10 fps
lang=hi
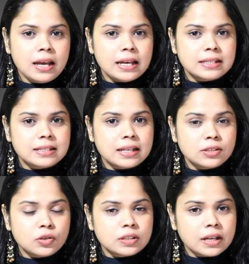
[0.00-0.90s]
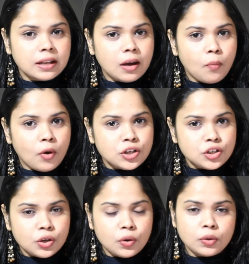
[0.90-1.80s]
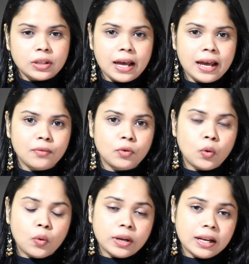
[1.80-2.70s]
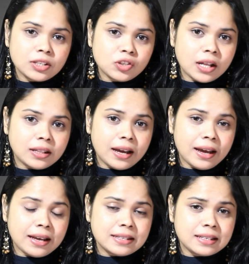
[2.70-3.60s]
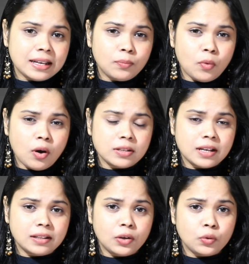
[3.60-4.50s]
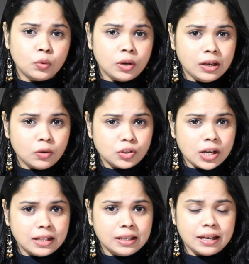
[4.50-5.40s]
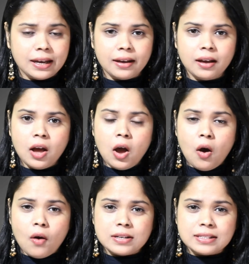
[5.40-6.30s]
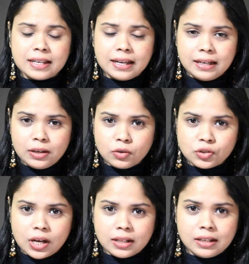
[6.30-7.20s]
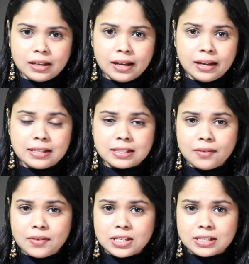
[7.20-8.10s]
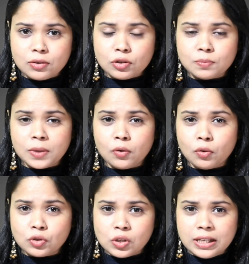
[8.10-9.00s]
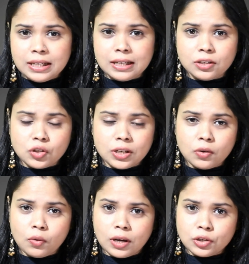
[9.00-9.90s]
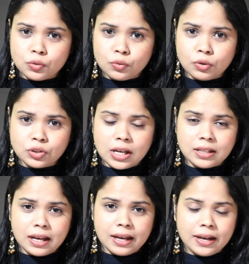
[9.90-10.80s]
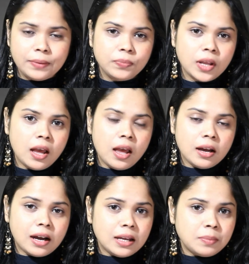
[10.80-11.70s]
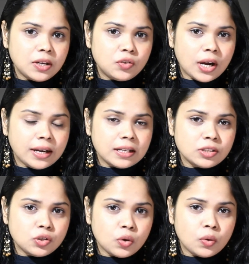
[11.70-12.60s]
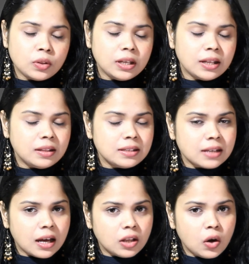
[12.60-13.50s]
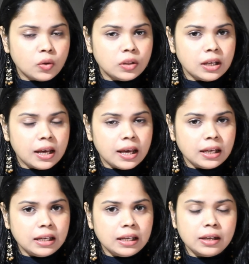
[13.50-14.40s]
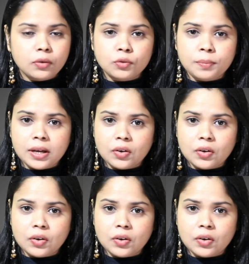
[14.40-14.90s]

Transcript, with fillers: इससे जो स्किन का मॉइस्चर होता है वो खोने लग जाता है स्किन बहुत ज़्यादा रूखी हो जाती है और स्केली हो जाती है इसकी वजह से उसमें खुजली इचिंग होना शुरू हो जाता है कई बार ड्राइनेस जो होती है इतनी ज़्यादा होती है कि उनमें